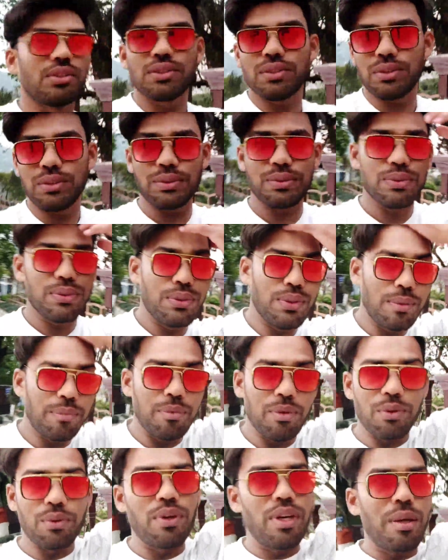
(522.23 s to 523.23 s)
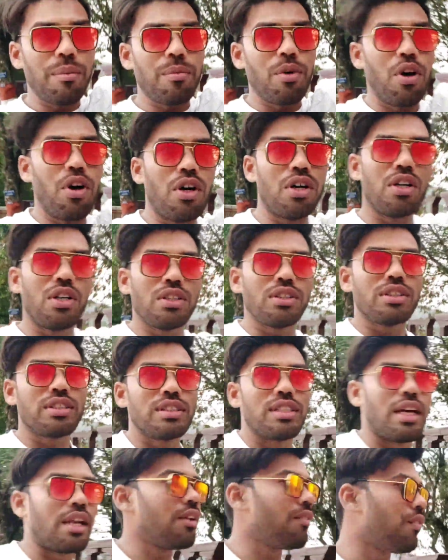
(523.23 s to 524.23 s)
सो सो सो हम लोगों ने
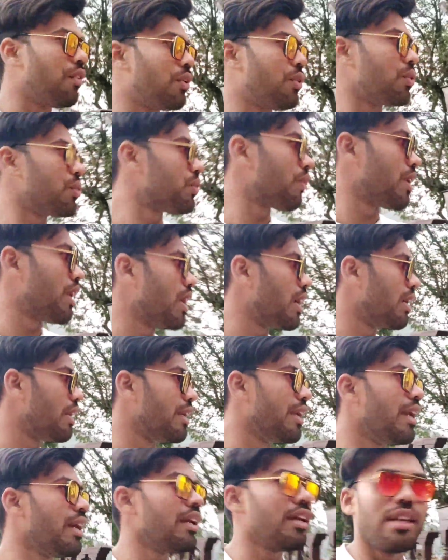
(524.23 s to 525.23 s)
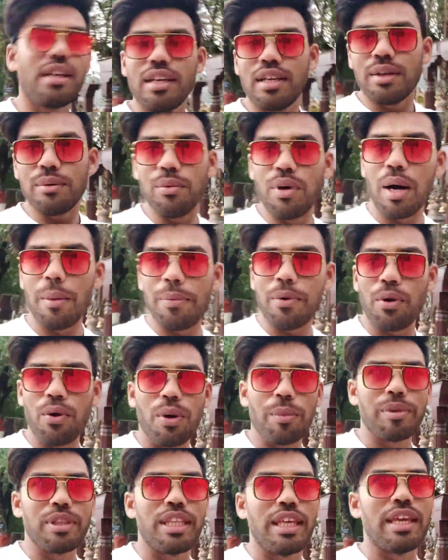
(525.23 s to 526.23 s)
बहुत सारे फ़ोटोज़ वगैरह लिए वो
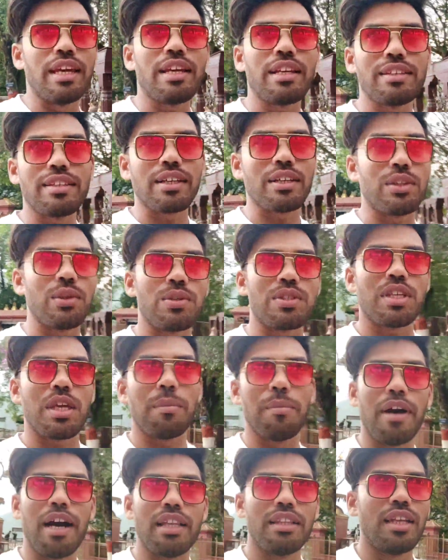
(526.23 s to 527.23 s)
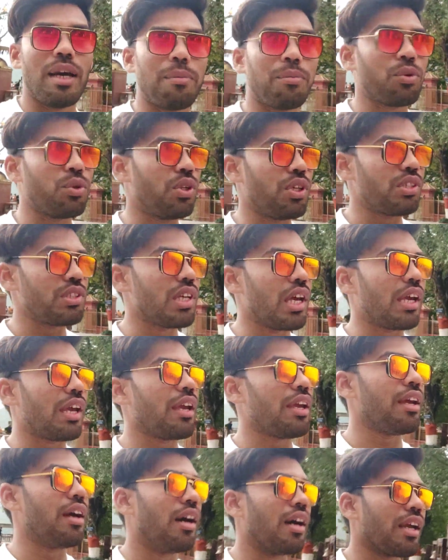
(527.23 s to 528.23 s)
आप लोग अभी देख सकते हो इसके बाद आपको दिख
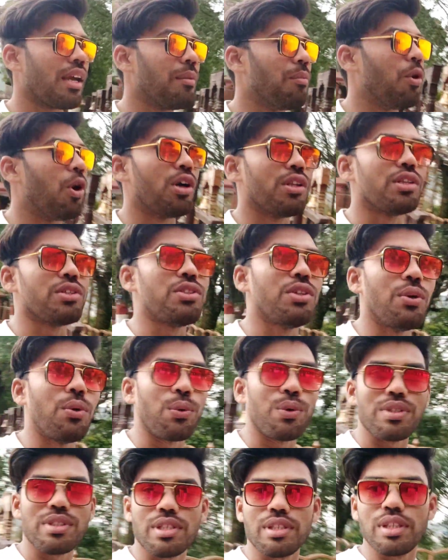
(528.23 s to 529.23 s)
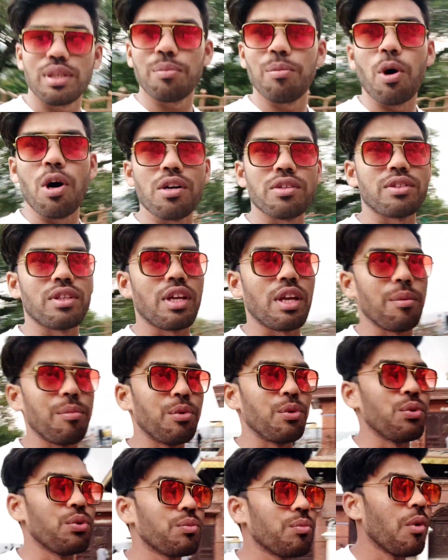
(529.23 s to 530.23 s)
जाएंगे यहाँ के बहुत अच्छी लोकेशन थी बहुत
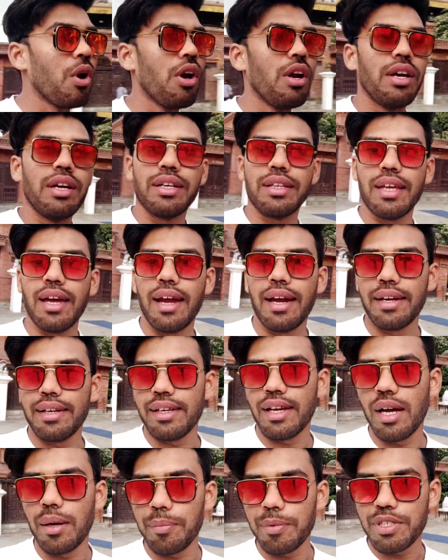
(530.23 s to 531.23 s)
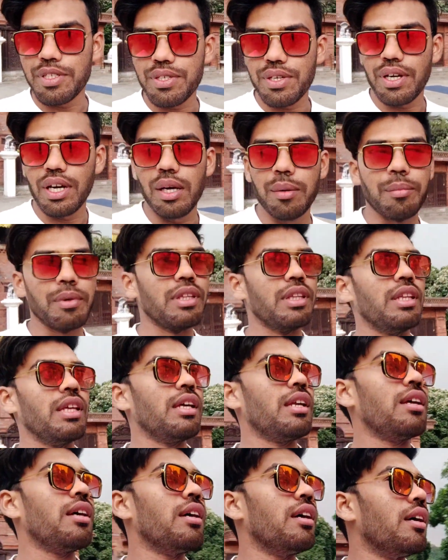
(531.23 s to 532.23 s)
सारे व्यूज़ एंड यहाँ पीछे शराब
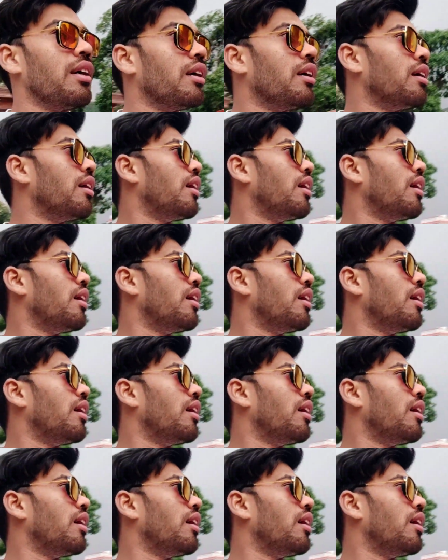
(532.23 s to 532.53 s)
मंदिर